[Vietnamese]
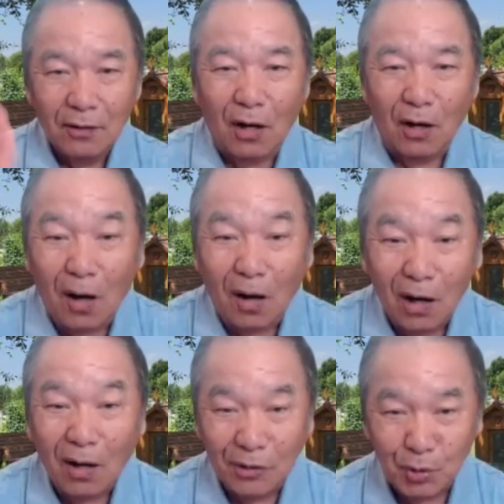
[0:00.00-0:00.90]
gör låt
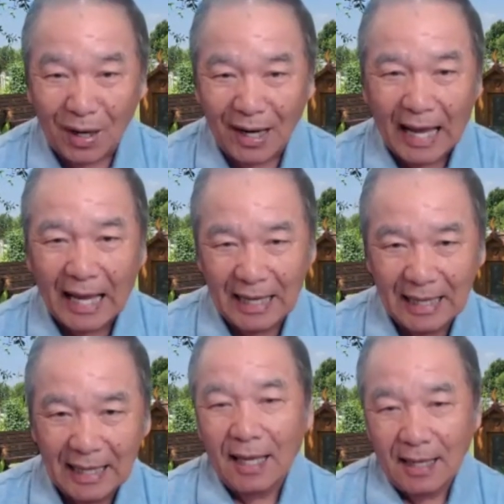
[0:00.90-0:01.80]
lån thua đá
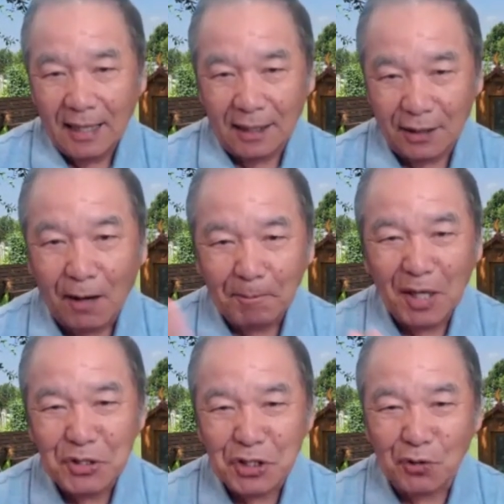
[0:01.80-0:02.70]
để gör
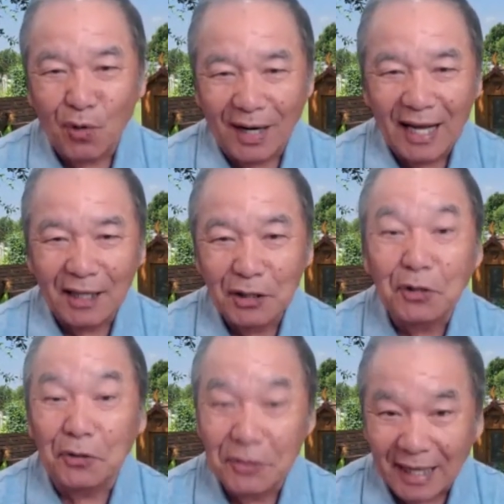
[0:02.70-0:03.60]
bê chi uẩn này
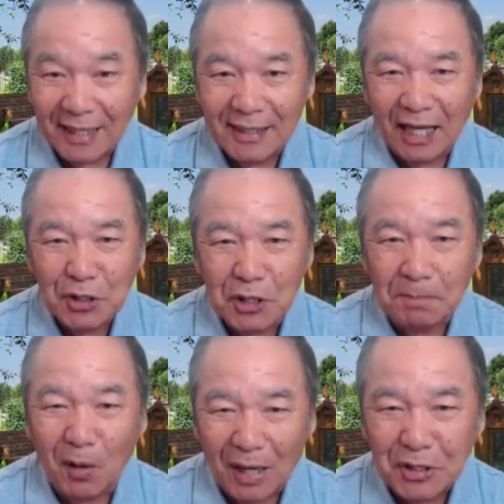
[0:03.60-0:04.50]
tự sinh này chỉ
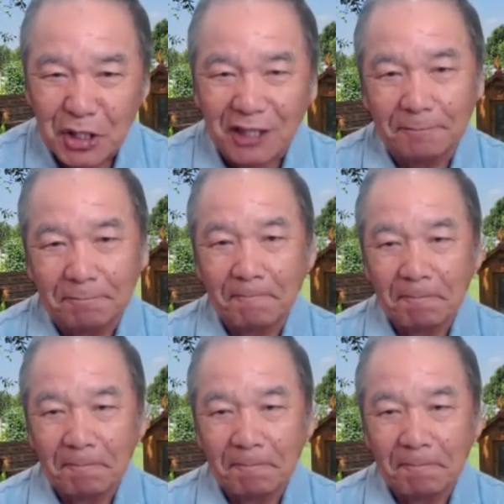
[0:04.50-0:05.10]
bao đã chỉ